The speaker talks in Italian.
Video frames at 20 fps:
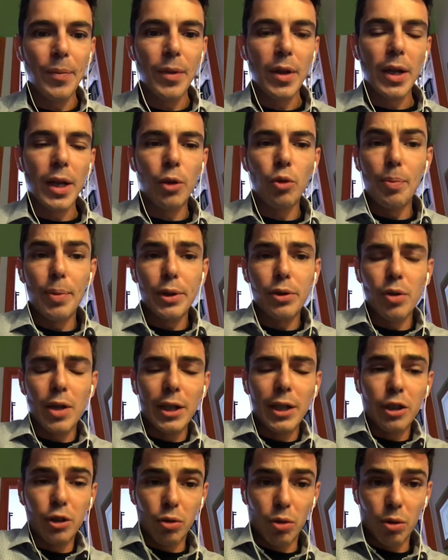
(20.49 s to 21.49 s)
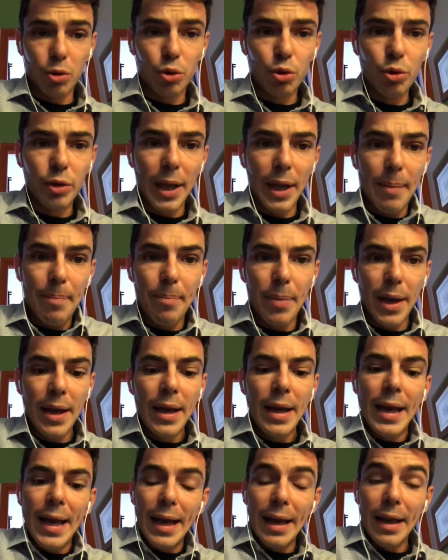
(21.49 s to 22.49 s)
I due personaggi sono Giuseppe
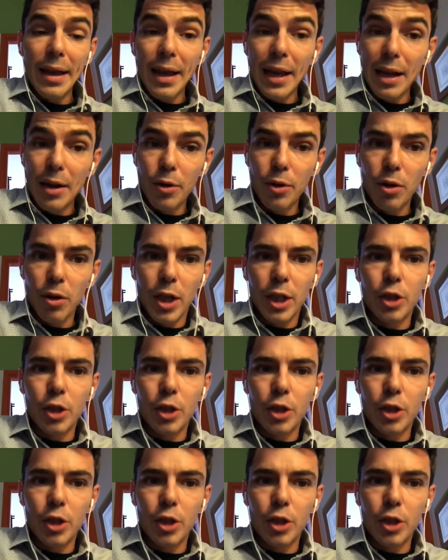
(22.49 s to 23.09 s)
e Eleonora,